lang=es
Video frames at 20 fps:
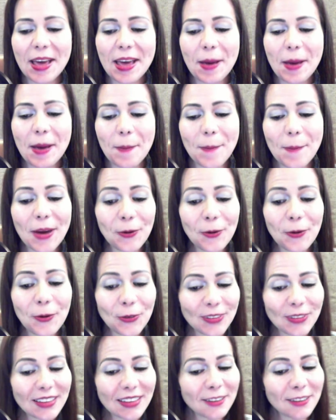Me
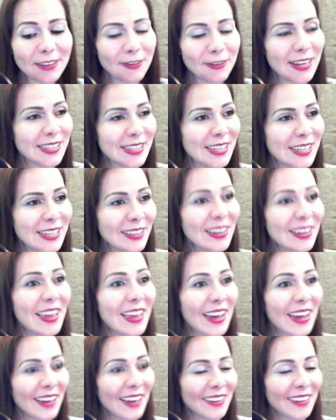gusta, te felicito, ya
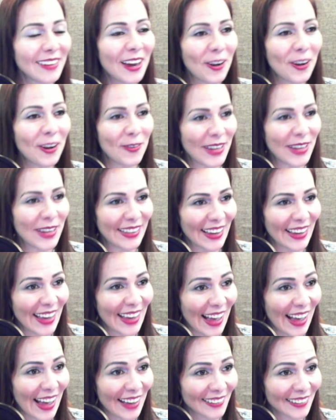llegaste a los
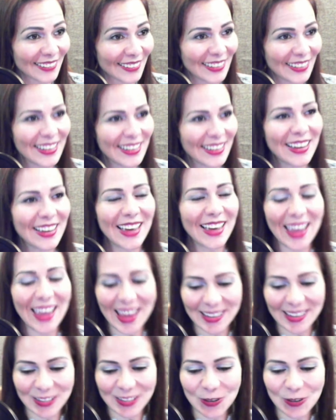20k
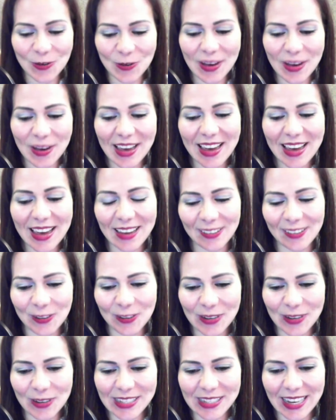Estuve,
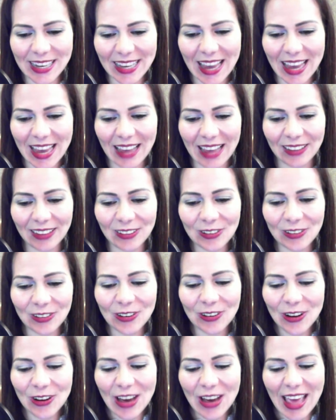estuve
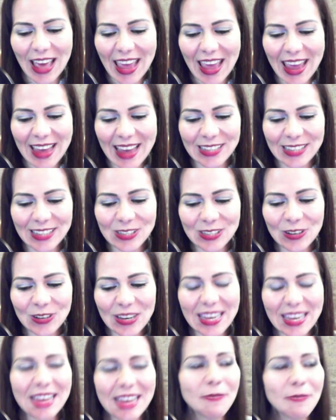chequeando eso
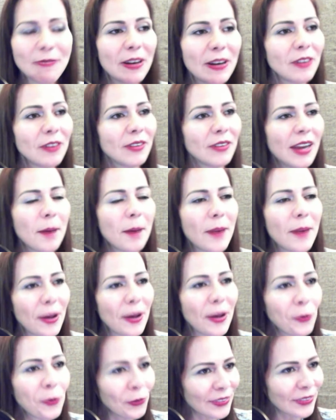y bueno, la
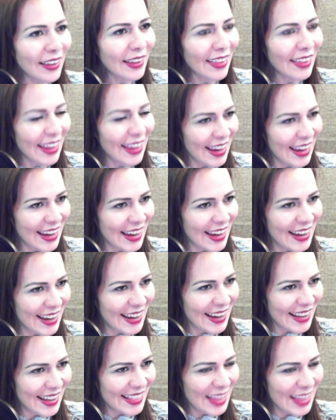pregunta
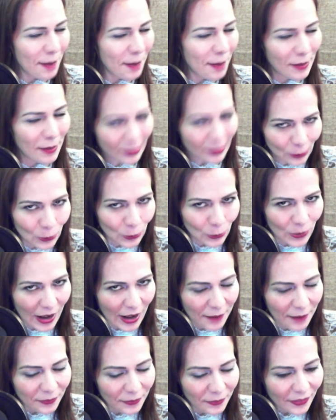de,
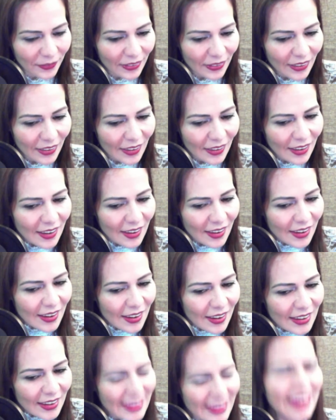apertura.
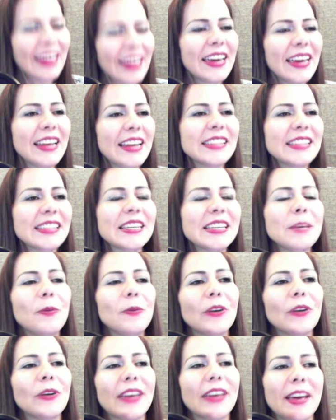¿Quién eres y
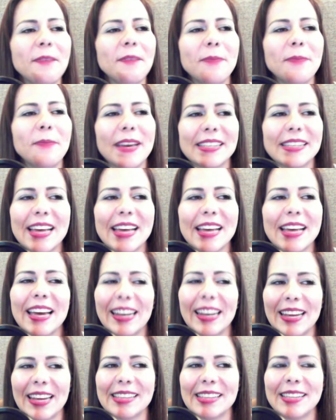por qué empiezas
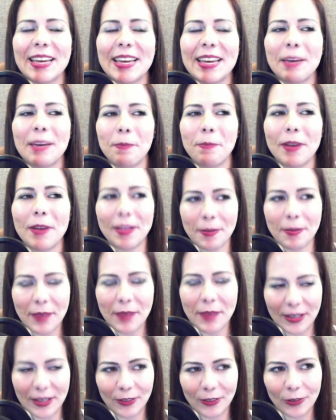en este
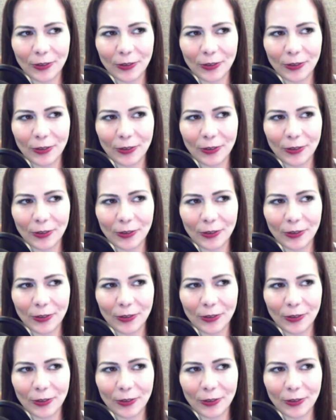emprendimiento?